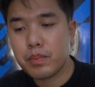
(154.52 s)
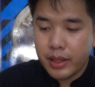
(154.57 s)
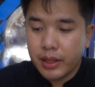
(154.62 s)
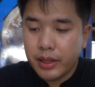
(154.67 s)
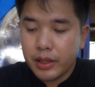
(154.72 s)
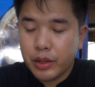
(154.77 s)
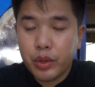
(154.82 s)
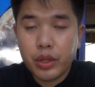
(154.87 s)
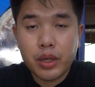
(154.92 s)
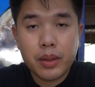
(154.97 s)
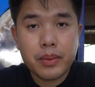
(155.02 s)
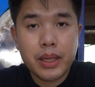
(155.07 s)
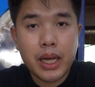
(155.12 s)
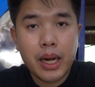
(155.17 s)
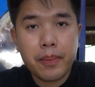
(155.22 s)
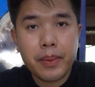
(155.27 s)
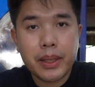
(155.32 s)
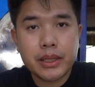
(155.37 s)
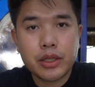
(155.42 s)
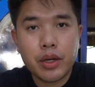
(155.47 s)
คือตัวน้ำยา
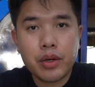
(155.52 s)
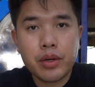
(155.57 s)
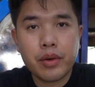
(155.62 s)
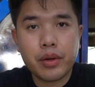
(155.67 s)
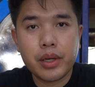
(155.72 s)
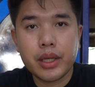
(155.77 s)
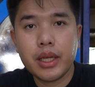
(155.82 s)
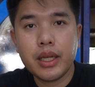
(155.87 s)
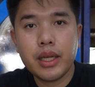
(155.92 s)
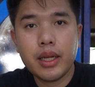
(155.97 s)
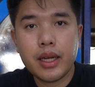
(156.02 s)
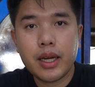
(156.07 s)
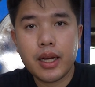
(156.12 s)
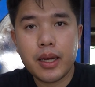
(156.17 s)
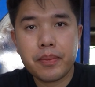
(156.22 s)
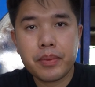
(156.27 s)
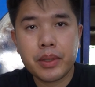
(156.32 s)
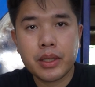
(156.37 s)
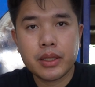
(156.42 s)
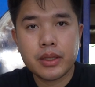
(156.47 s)
ปลาช่อนของที่นี่นะค
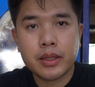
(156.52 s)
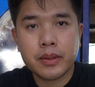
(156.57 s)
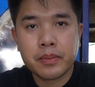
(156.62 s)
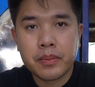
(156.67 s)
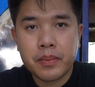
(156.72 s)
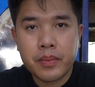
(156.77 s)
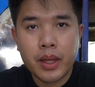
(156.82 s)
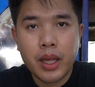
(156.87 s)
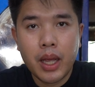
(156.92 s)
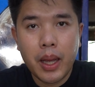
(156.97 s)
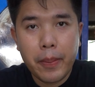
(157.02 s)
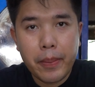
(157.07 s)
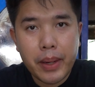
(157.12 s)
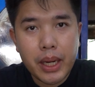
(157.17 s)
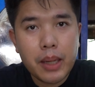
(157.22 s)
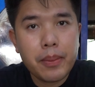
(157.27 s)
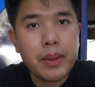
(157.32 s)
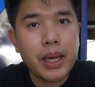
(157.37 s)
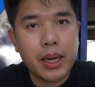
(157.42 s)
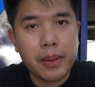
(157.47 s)
รับ คือไม่
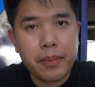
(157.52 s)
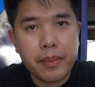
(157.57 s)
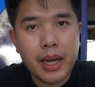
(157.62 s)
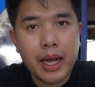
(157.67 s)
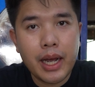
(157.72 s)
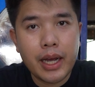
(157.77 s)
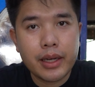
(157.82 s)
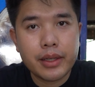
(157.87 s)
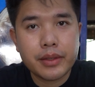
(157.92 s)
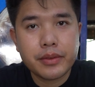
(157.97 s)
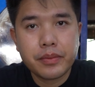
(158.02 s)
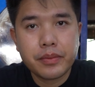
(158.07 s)
ได้เผ็ดมาก